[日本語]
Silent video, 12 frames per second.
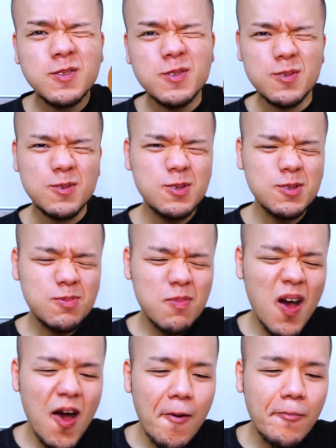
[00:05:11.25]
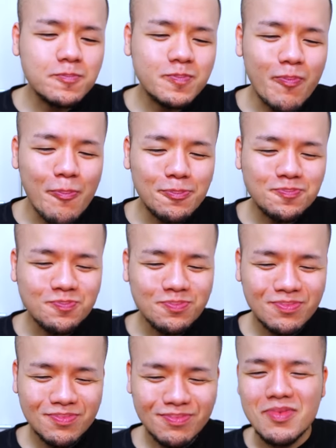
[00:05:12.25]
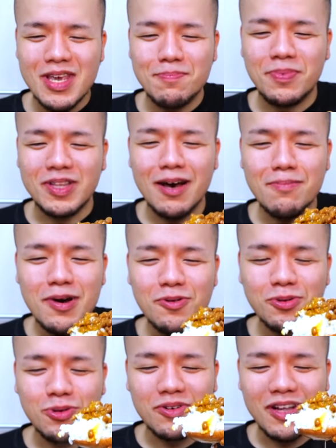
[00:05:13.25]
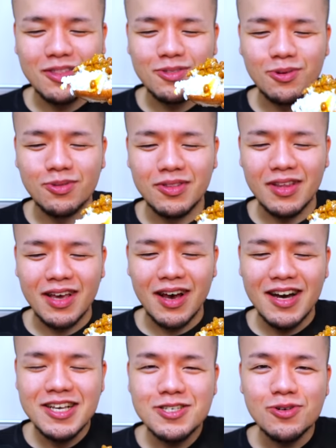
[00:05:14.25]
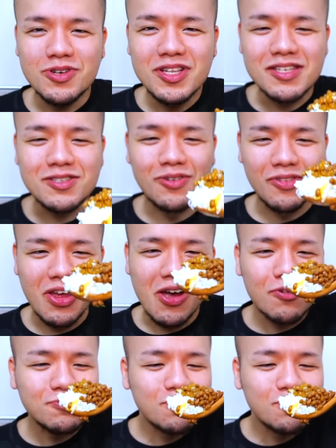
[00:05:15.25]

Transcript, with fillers: うんやっぱ卵と納豆って相性いいですよね